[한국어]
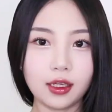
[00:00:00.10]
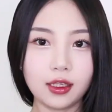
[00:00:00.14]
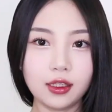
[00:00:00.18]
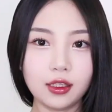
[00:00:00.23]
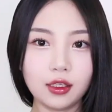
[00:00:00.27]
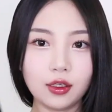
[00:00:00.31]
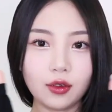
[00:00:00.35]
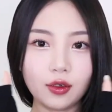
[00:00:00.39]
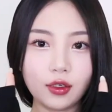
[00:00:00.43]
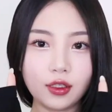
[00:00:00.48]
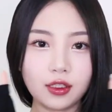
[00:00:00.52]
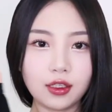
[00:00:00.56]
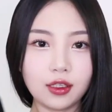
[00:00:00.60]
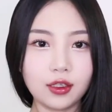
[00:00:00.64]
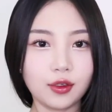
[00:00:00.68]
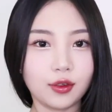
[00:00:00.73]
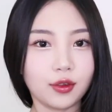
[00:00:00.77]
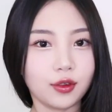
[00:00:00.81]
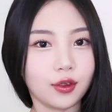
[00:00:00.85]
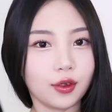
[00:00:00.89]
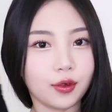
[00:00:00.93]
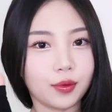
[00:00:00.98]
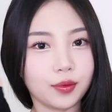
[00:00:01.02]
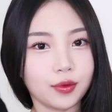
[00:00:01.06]

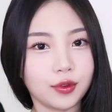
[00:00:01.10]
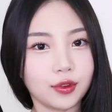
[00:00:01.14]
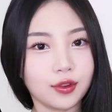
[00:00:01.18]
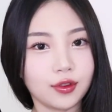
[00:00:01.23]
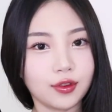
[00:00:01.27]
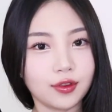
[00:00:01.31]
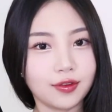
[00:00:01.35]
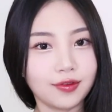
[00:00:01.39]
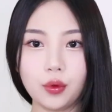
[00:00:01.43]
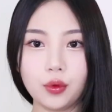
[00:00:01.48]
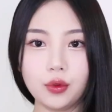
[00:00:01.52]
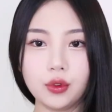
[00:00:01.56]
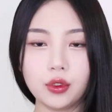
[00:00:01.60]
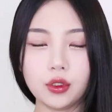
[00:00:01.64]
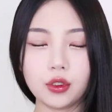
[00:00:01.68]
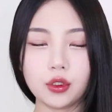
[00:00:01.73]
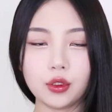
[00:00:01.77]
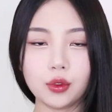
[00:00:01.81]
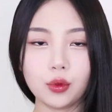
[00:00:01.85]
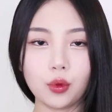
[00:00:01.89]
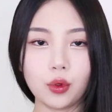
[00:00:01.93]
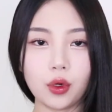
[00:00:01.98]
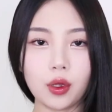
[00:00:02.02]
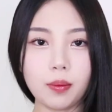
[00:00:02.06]
안녕하세요 여러분.
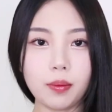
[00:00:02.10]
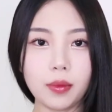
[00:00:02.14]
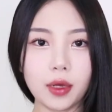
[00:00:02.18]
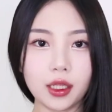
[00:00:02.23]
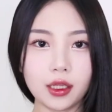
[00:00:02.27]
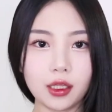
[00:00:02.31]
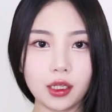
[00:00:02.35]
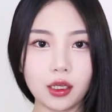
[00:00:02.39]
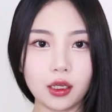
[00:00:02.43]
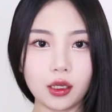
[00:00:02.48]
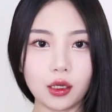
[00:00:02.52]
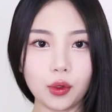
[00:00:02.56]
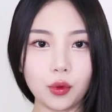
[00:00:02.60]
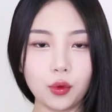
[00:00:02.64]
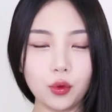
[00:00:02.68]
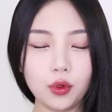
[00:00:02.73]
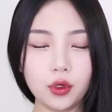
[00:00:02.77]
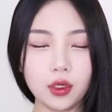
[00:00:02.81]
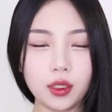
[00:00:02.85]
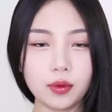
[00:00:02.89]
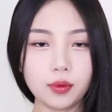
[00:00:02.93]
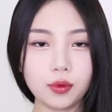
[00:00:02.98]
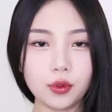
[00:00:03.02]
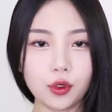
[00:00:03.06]
오늘은 오랜만에
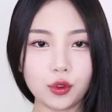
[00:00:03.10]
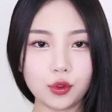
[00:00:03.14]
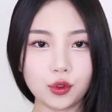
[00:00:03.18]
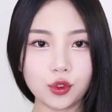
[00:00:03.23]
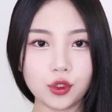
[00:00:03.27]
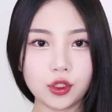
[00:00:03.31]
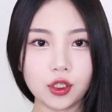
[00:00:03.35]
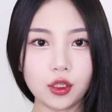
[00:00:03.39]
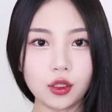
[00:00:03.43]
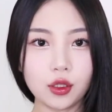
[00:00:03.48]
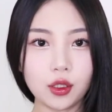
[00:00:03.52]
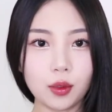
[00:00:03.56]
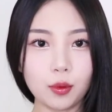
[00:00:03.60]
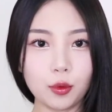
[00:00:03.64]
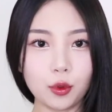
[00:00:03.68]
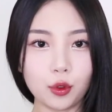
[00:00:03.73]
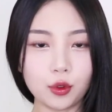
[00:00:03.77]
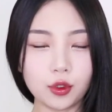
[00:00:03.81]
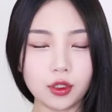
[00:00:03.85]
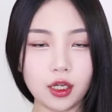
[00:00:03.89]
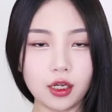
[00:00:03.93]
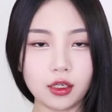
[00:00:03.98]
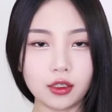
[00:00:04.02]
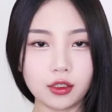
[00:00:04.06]
올리브영 추천템
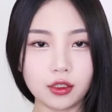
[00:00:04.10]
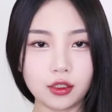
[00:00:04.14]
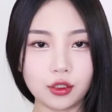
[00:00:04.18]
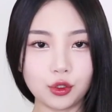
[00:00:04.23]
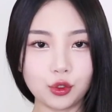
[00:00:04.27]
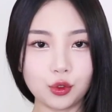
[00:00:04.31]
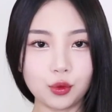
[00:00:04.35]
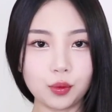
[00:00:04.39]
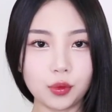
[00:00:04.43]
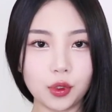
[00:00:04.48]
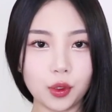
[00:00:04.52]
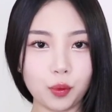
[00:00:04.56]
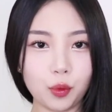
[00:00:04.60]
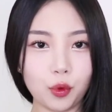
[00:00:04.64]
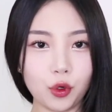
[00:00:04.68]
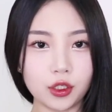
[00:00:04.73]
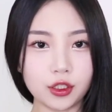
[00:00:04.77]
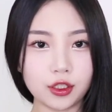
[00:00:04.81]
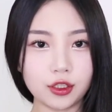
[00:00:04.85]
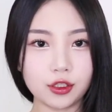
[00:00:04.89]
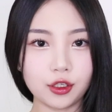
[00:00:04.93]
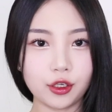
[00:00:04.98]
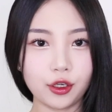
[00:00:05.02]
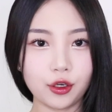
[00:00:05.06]
영상을
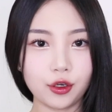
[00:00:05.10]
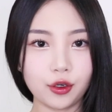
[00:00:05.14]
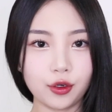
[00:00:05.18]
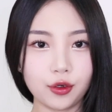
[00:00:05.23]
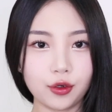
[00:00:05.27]
준비해보았어요.